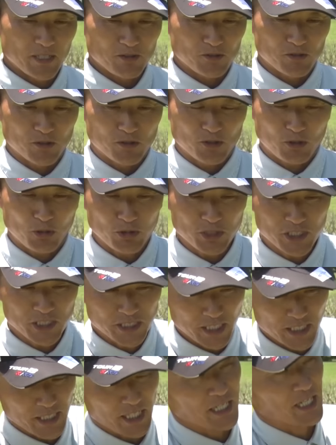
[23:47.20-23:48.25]
あその閉じ
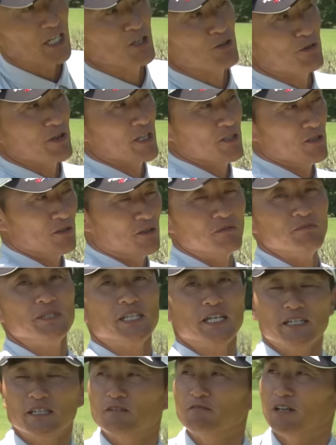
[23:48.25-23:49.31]
た高いフェードみ
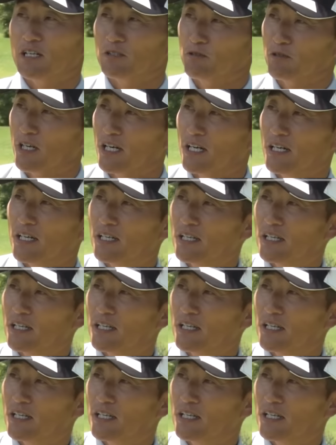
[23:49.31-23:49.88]
たいなワードが